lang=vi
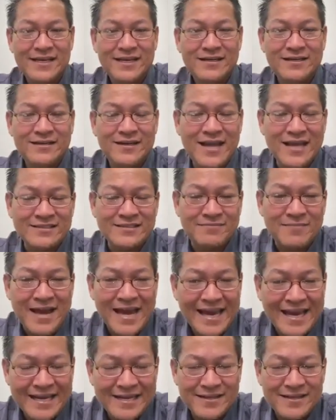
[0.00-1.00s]
nẹt sầm
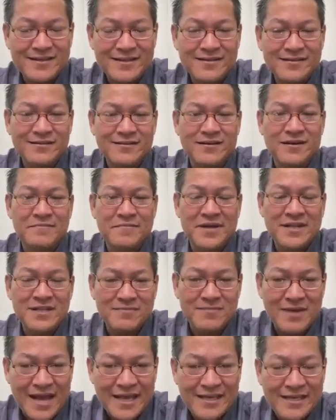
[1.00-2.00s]
ad còn miên làm
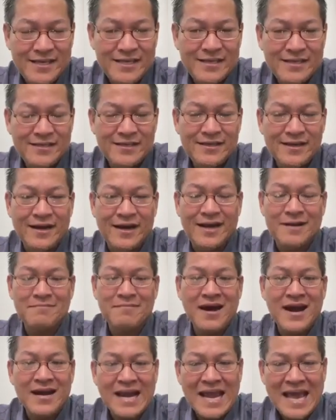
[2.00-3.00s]
lay nẹt
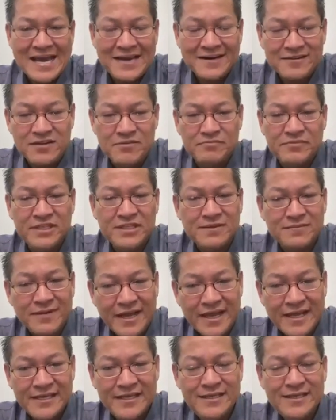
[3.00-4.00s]
bạc lan còn miên làm lay